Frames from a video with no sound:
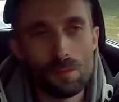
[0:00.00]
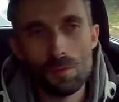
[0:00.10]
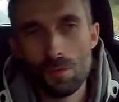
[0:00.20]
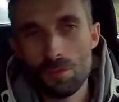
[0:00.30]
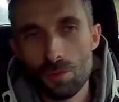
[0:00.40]

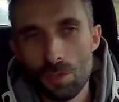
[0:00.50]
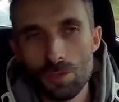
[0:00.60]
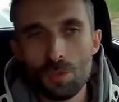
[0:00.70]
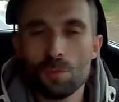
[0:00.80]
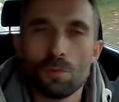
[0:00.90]
to to
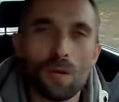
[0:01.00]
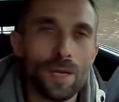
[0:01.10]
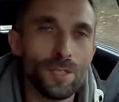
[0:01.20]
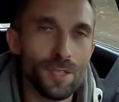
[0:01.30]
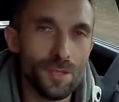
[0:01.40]
są,
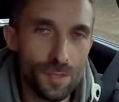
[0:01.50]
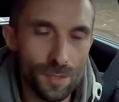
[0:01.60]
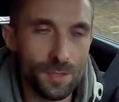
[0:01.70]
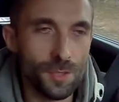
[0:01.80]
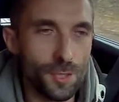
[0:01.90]
słuchajcie,
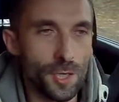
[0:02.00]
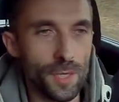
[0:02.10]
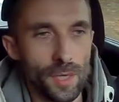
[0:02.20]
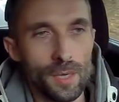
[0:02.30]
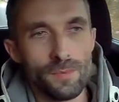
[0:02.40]
dys dj
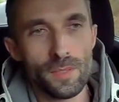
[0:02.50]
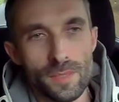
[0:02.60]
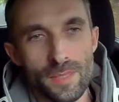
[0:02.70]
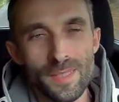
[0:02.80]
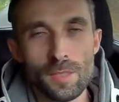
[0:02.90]
a
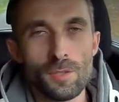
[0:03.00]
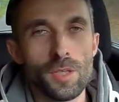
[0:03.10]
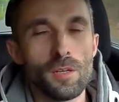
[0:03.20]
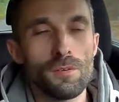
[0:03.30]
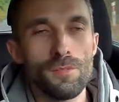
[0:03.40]
więc
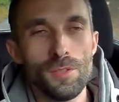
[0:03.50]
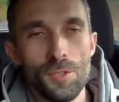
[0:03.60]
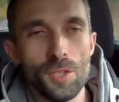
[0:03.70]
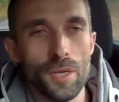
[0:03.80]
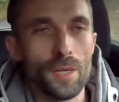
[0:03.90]
dyskotekowi
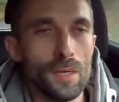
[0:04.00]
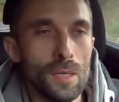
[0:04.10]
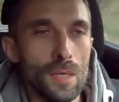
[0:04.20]
dj -e.